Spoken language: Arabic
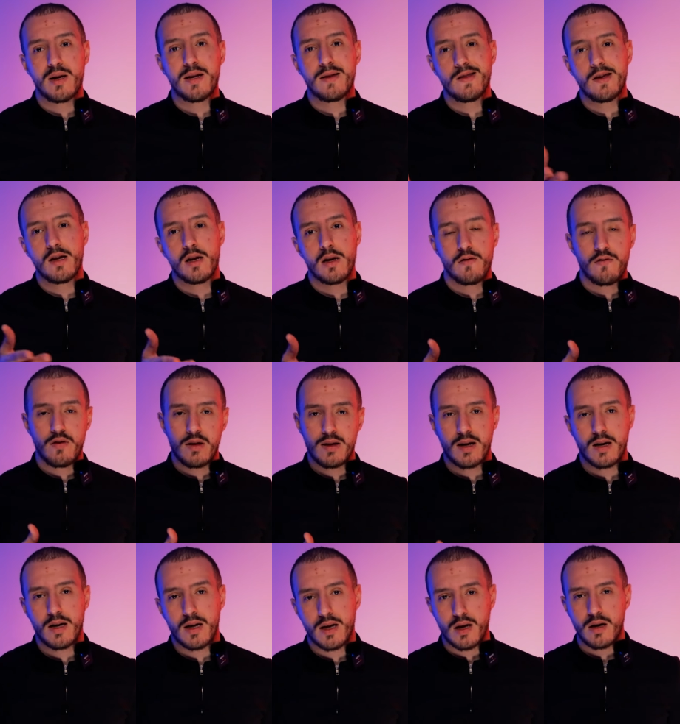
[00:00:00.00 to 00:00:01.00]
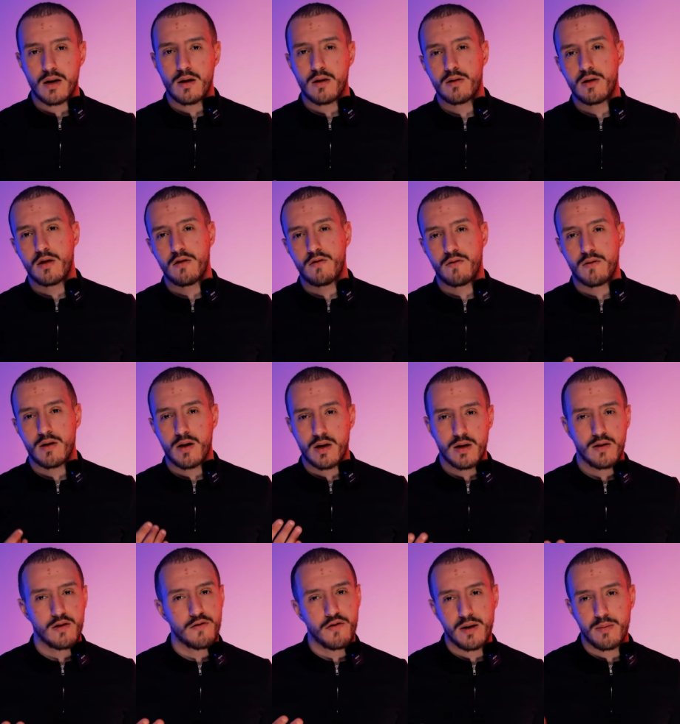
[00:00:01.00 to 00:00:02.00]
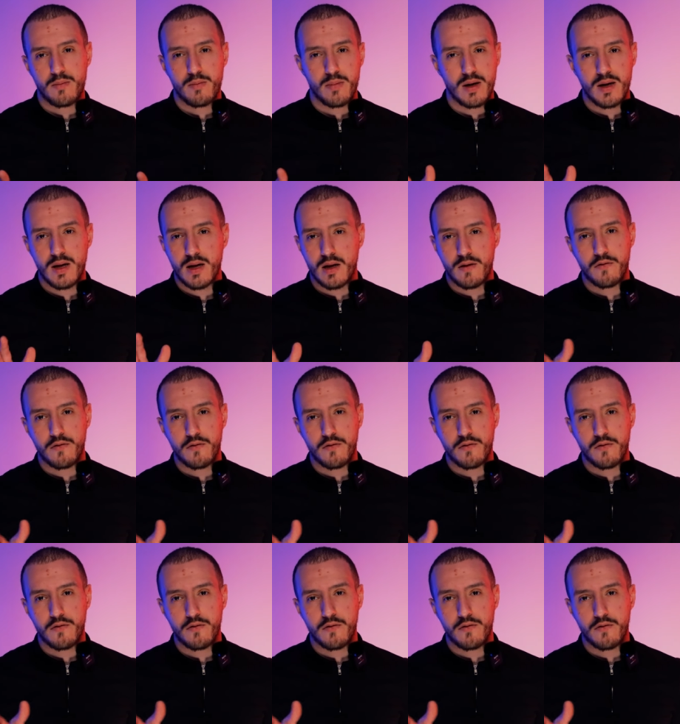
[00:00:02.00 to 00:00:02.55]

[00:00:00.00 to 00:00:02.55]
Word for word: بلي ديريفي تاع لي كرياتيف هنا تفهم بلي